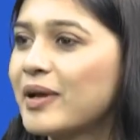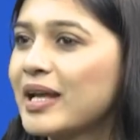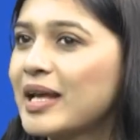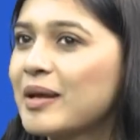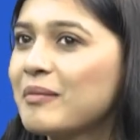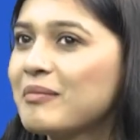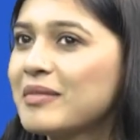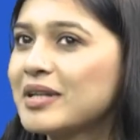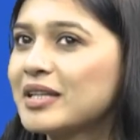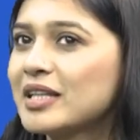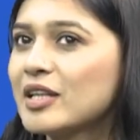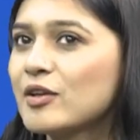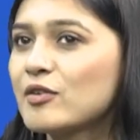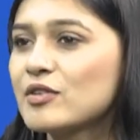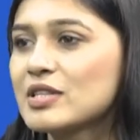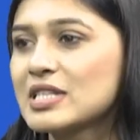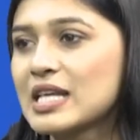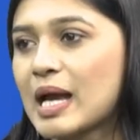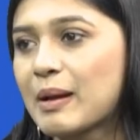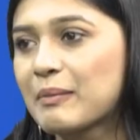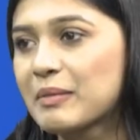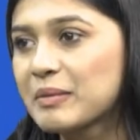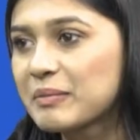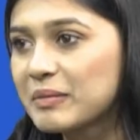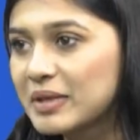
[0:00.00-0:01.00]
এমনিতে হচ্ছে
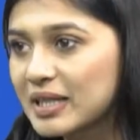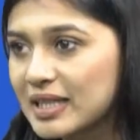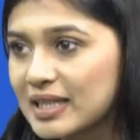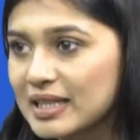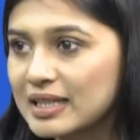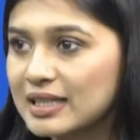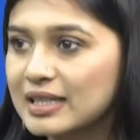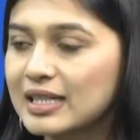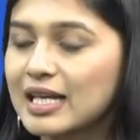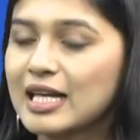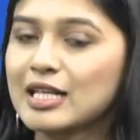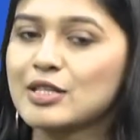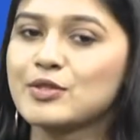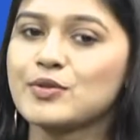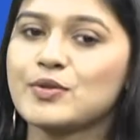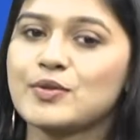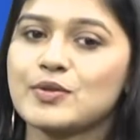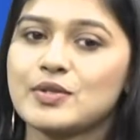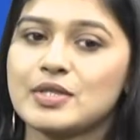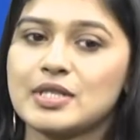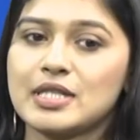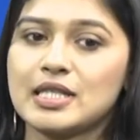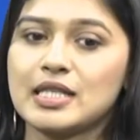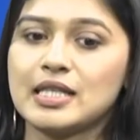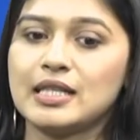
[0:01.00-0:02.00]
আমি মিডিয়াতে কাজ
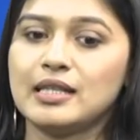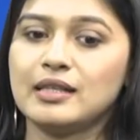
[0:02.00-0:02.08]
করছি